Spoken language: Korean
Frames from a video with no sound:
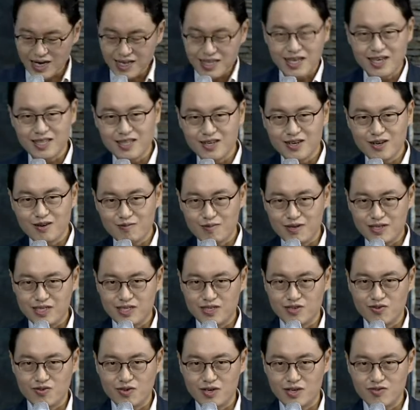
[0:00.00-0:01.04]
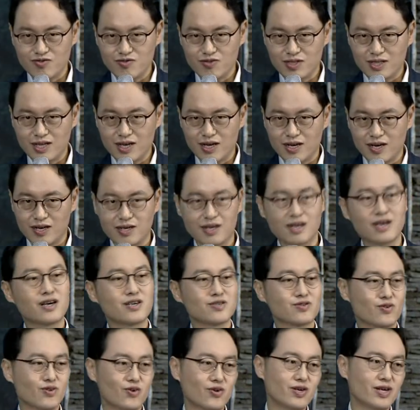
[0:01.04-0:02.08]
아이 낳는 것만 지원해준다.
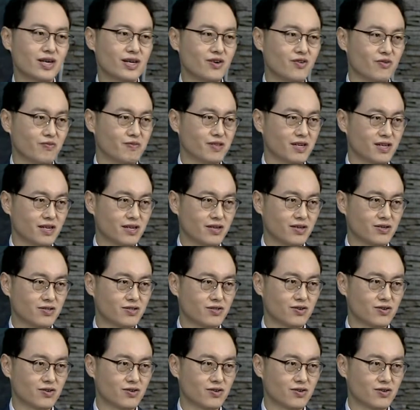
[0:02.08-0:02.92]
그래가지고 효과가 없다는